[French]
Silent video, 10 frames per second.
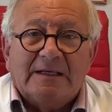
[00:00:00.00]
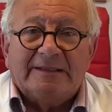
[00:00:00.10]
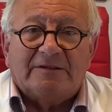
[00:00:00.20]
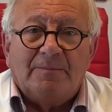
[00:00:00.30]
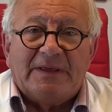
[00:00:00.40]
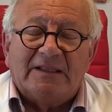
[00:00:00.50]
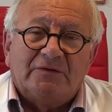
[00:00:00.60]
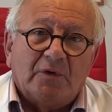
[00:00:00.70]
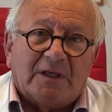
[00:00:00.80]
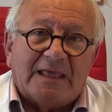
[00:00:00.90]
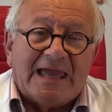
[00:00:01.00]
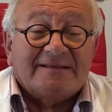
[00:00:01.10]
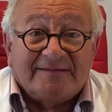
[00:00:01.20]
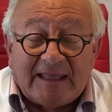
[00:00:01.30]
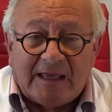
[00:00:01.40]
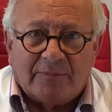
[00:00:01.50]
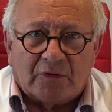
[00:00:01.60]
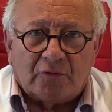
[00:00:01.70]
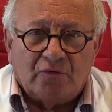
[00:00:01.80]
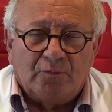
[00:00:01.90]
les températures extrêmes
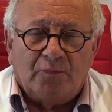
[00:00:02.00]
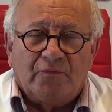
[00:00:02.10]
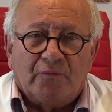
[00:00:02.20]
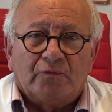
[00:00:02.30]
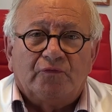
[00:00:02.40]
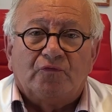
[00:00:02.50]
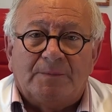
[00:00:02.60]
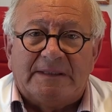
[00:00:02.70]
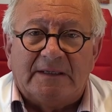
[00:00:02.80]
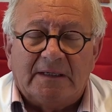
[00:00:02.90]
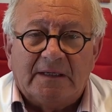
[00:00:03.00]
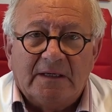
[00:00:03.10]
que nous pouvons subir